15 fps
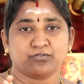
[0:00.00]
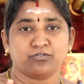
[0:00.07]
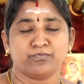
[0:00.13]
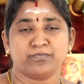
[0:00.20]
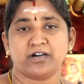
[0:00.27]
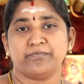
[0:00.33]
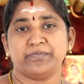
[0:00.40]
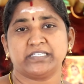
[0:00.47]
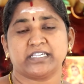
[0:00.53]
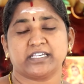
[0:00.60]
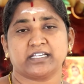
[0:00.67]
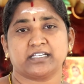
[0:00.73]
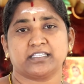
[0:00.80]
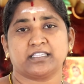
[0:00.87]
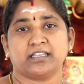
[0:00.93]

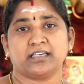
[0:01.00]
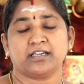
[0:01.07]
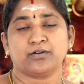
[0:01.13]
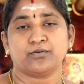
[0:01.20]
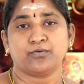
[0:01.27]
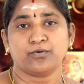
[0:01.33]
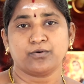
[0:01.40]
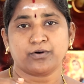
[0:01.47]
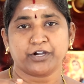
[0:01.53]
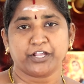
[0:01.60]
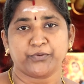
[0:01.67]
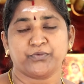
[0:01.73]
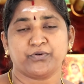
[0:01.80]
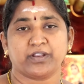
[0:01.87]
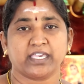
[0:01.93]
கும்பாபிஷேகத்தில்
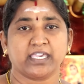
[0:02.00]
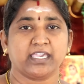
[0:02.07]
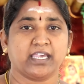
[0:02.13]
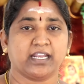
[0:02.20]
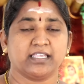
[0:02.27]
கோடி முறை